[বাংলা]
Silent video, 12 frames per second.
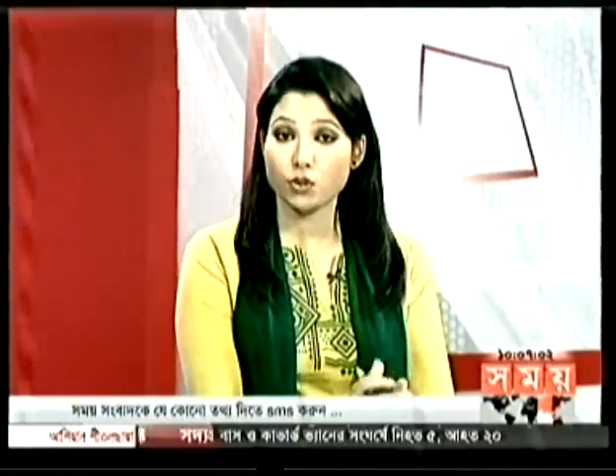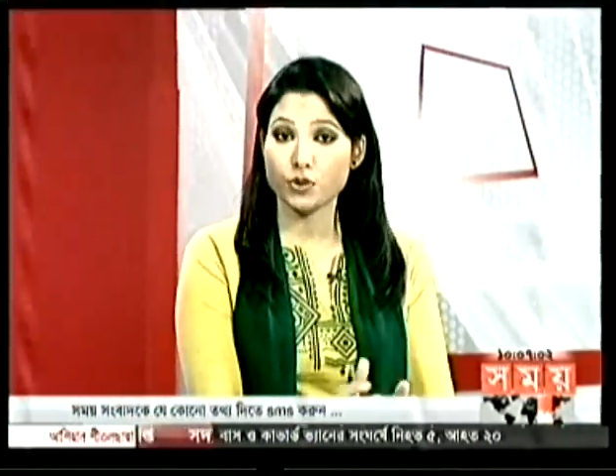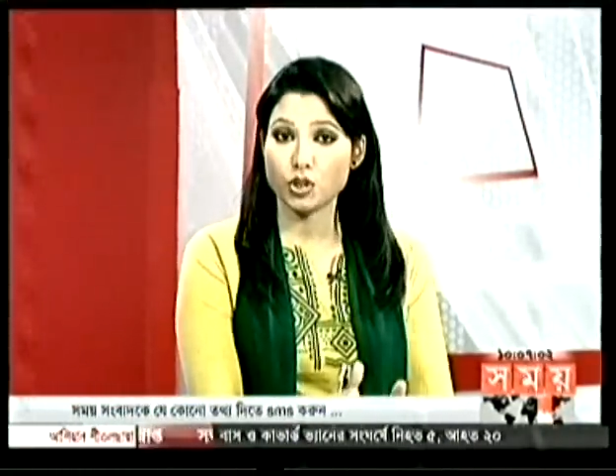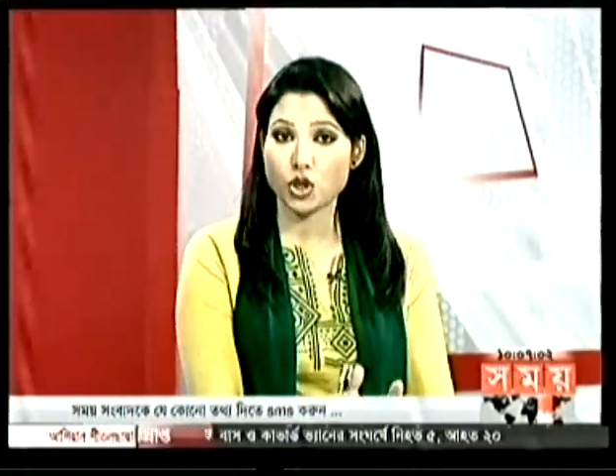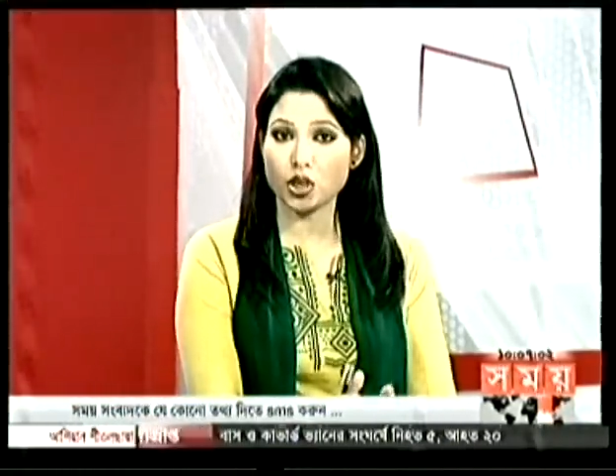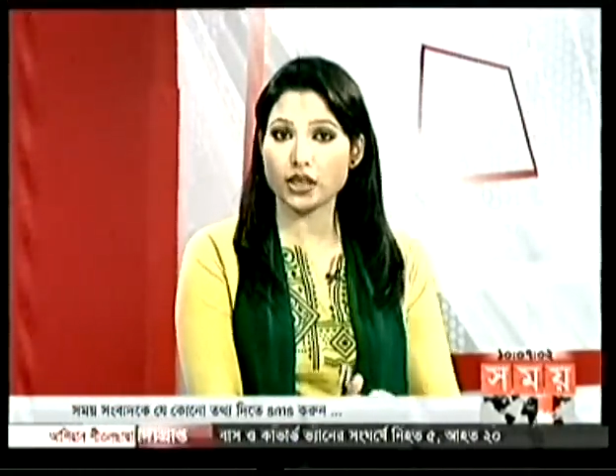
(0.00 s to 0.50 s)

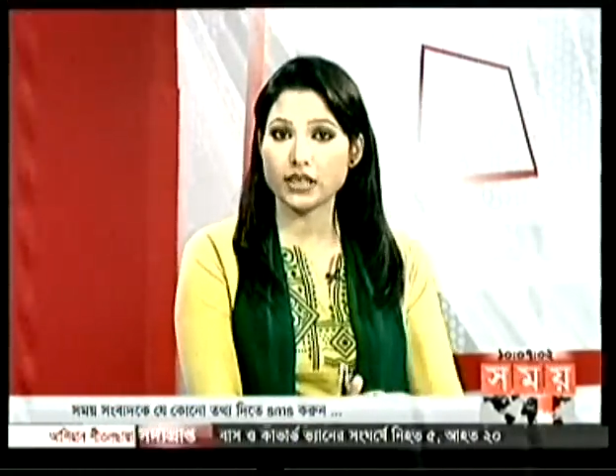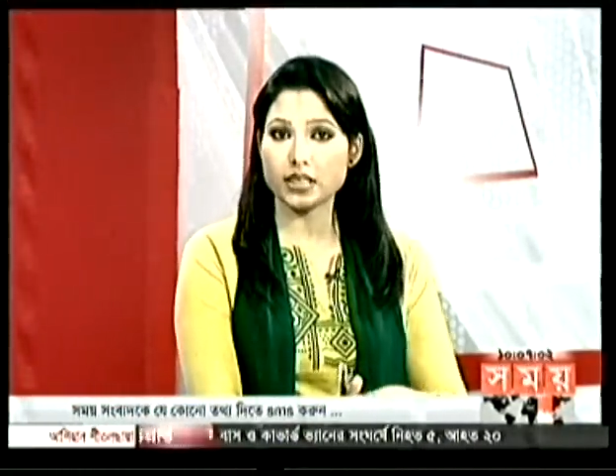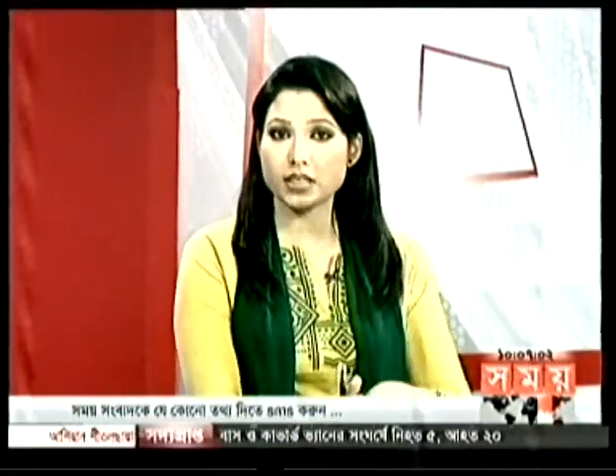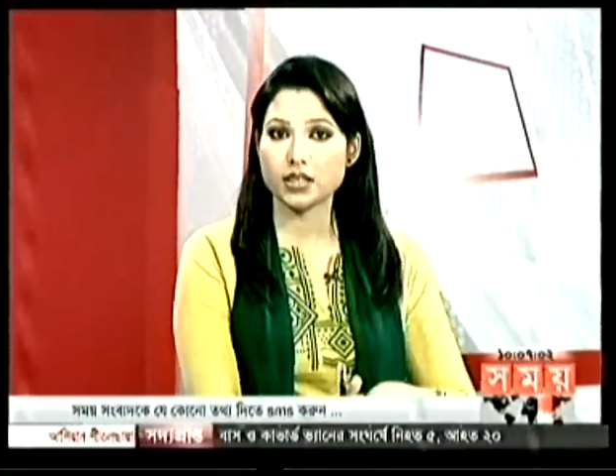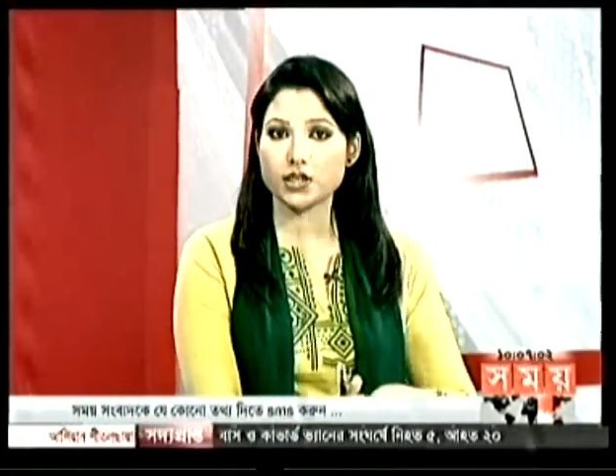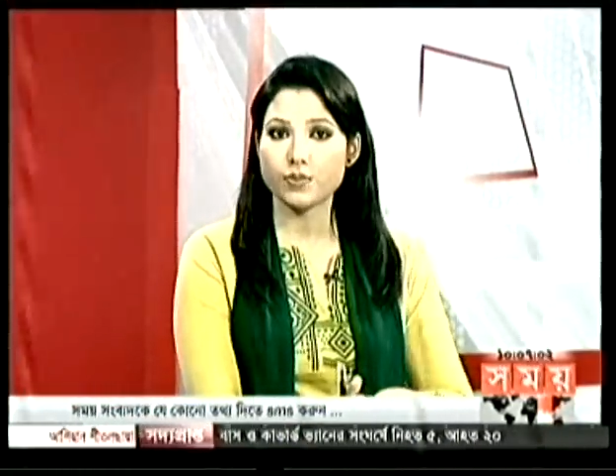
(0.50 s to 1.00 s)
তবে সকালে
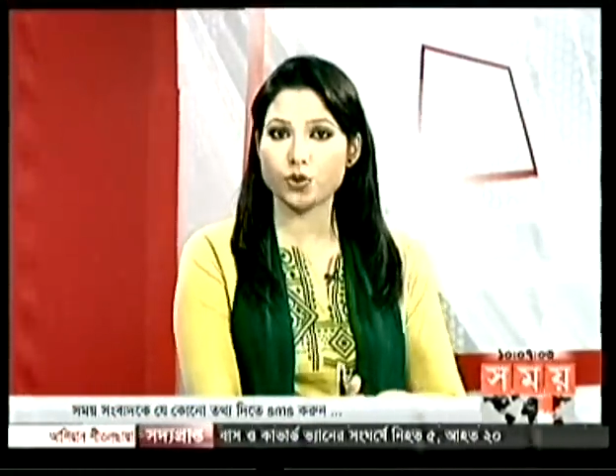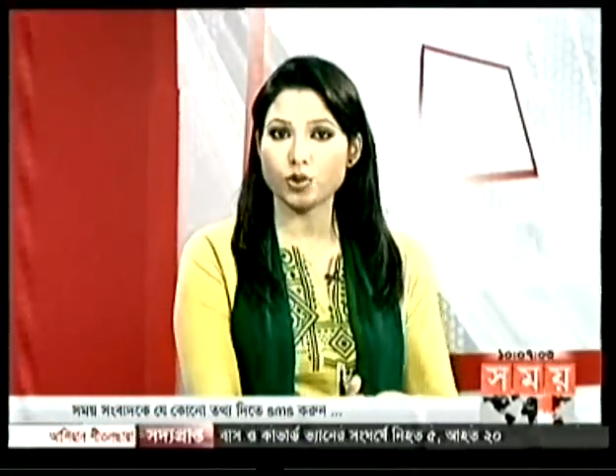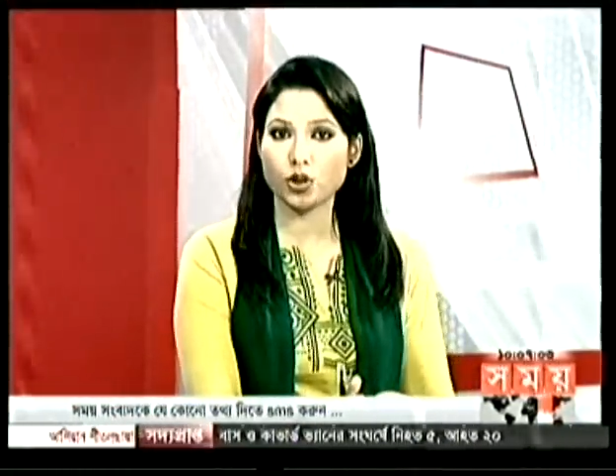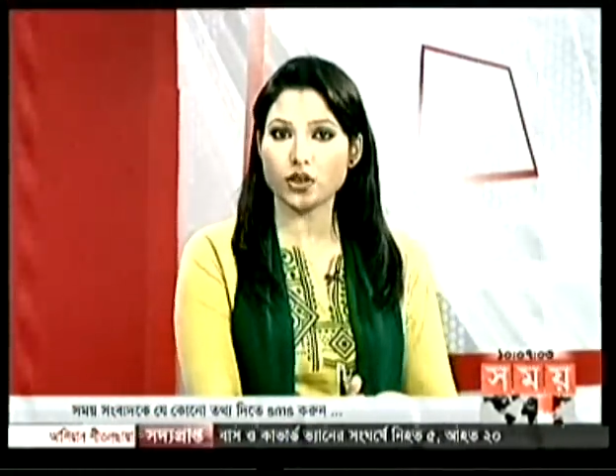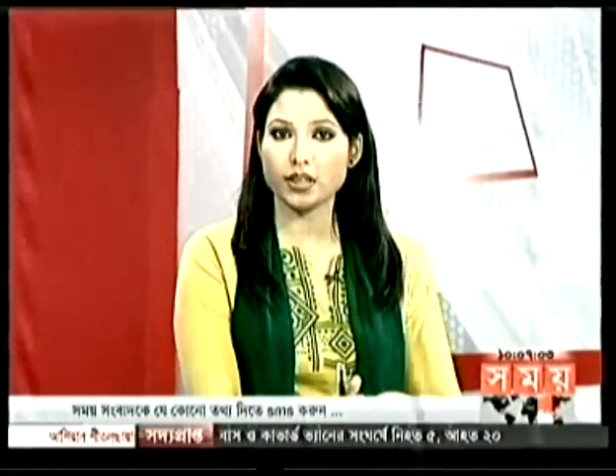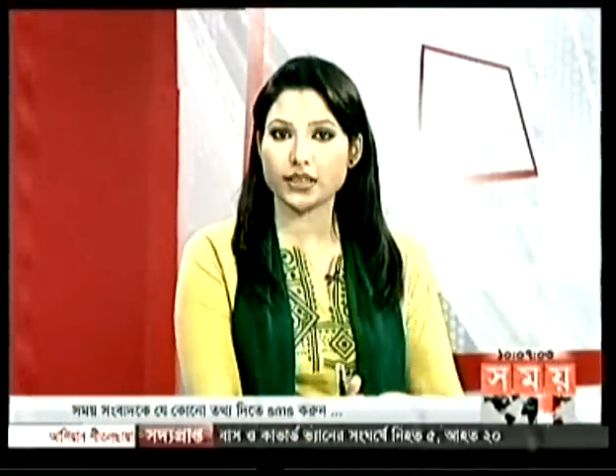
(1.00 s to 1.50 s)

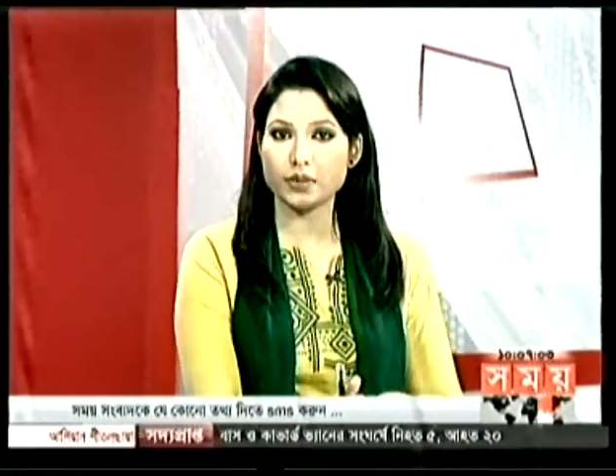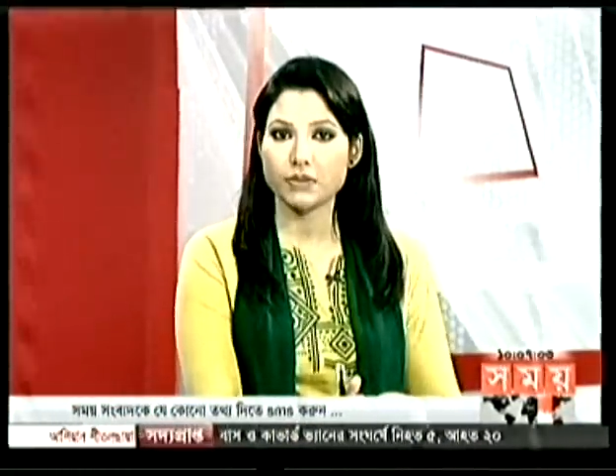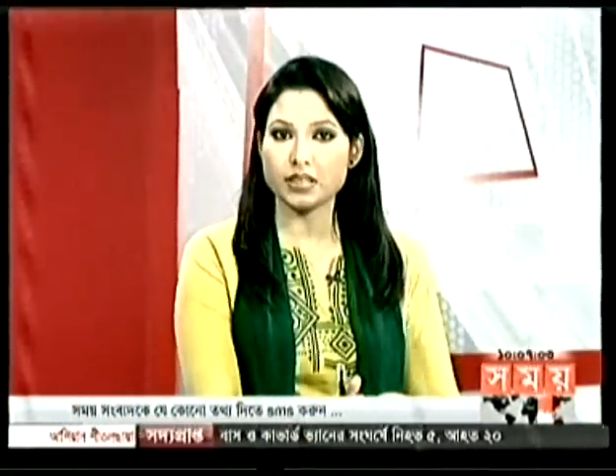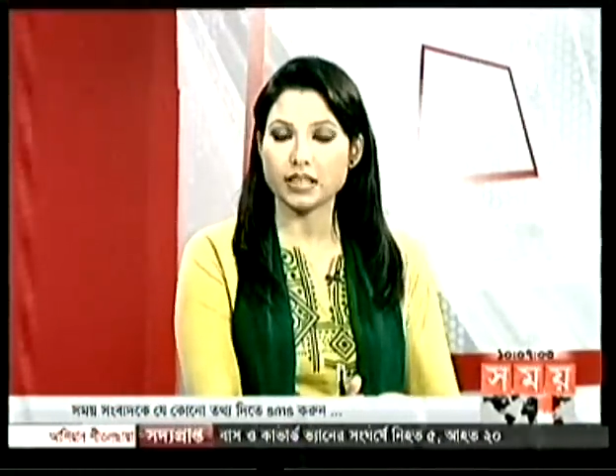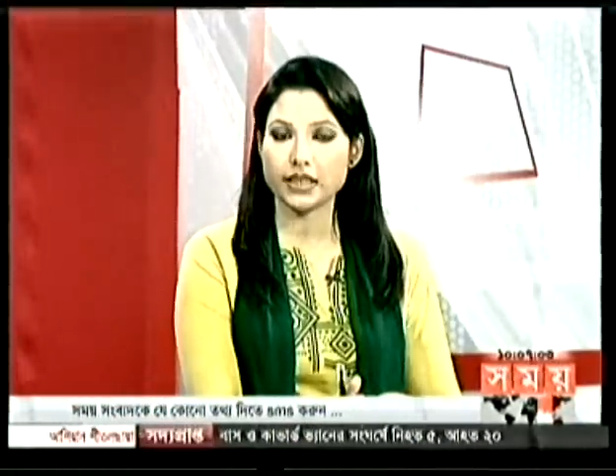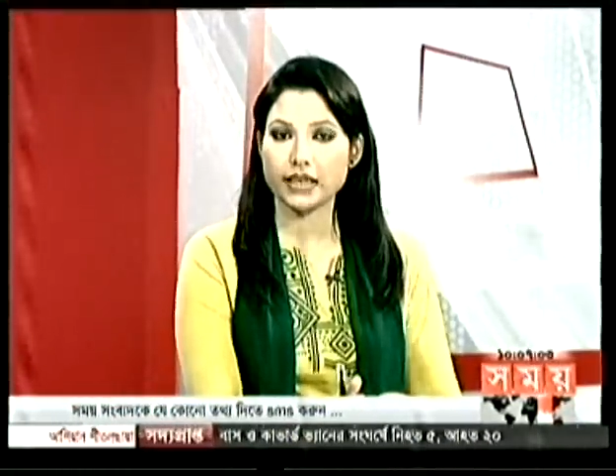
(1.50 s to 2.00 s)
স্বেচ্ছাসেবক দলের একটি
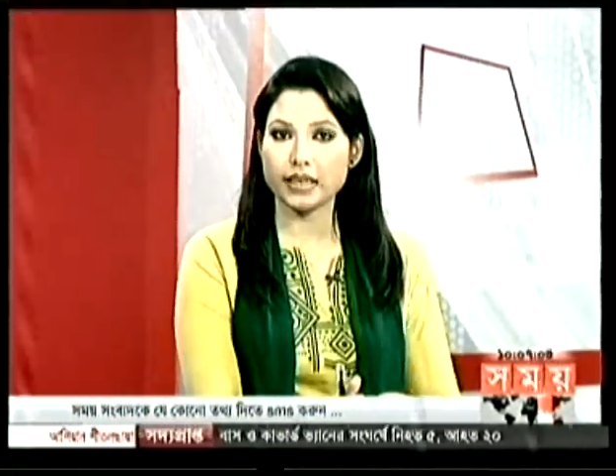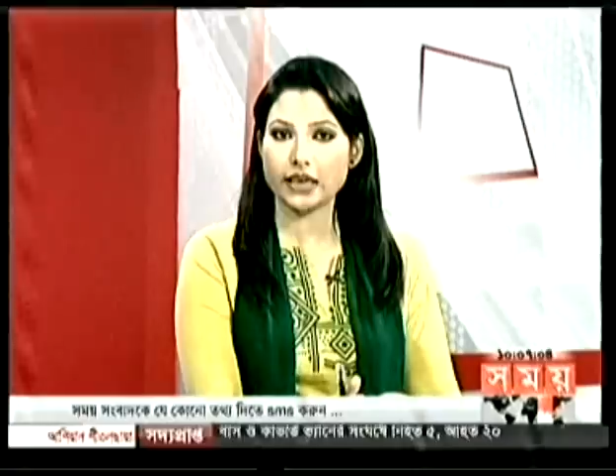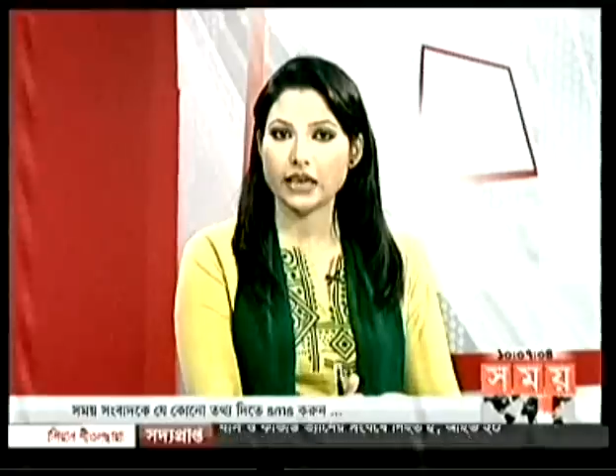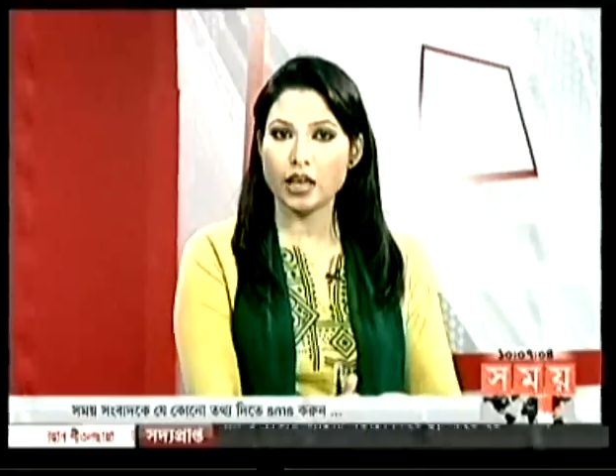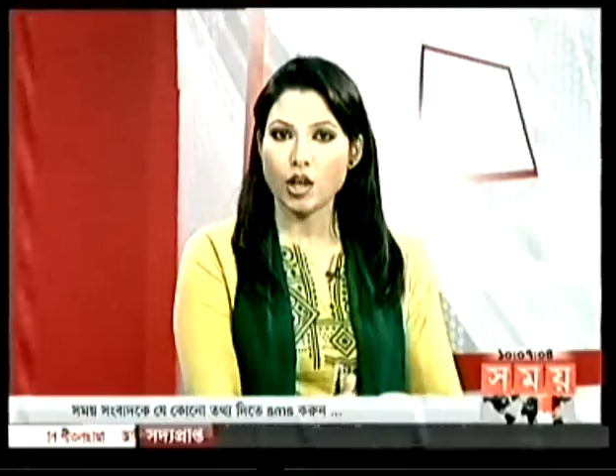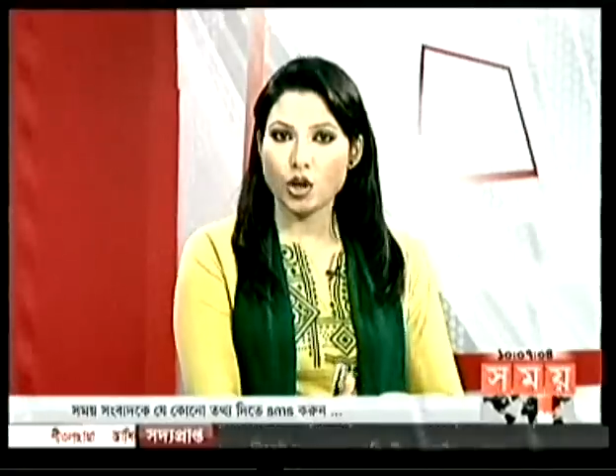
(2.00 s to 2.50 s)
মিছিল থেকে